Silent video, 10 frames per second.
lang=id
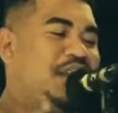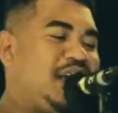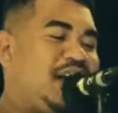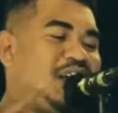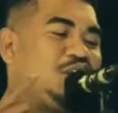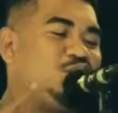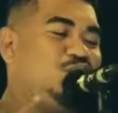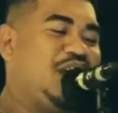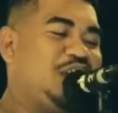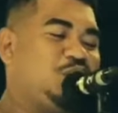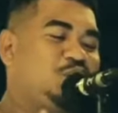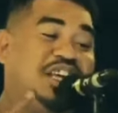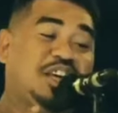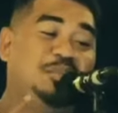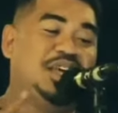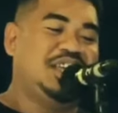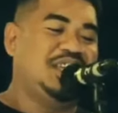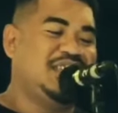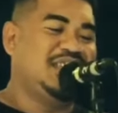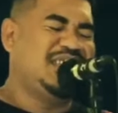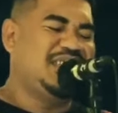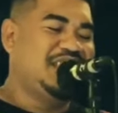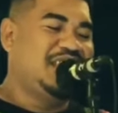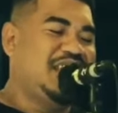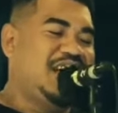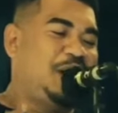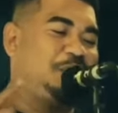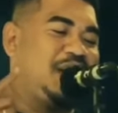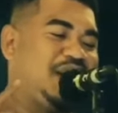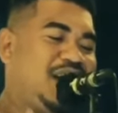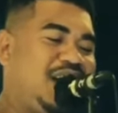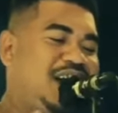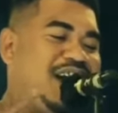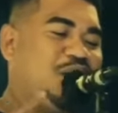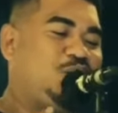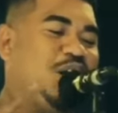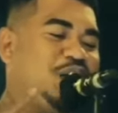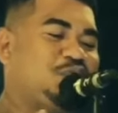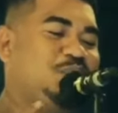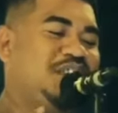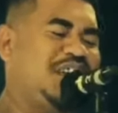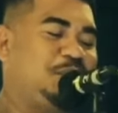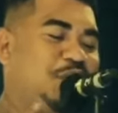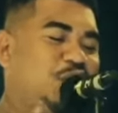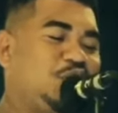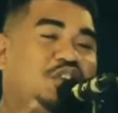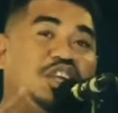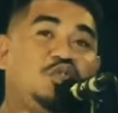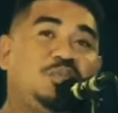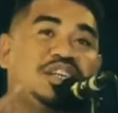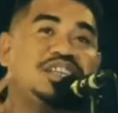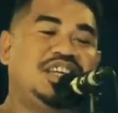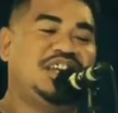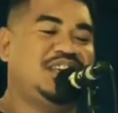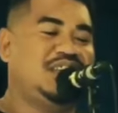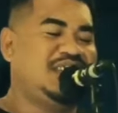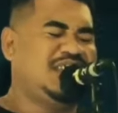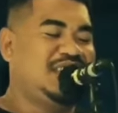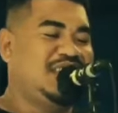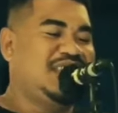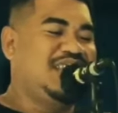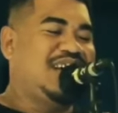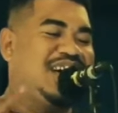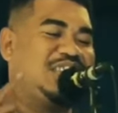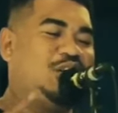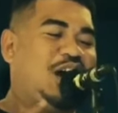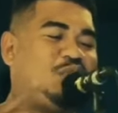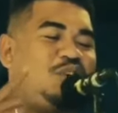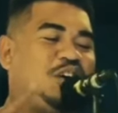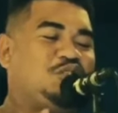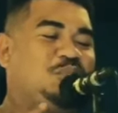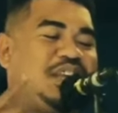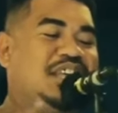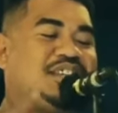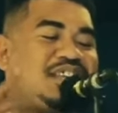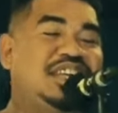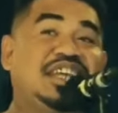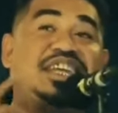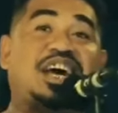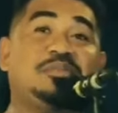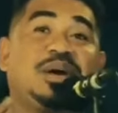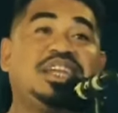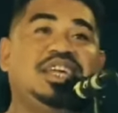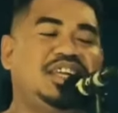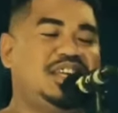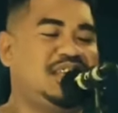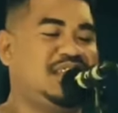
benar hak kesulunganku di Kebiri? Apakah aku harus menjadi penonton di rumah sendiri? Atau aku harus berdiri sendiri dan mandiri?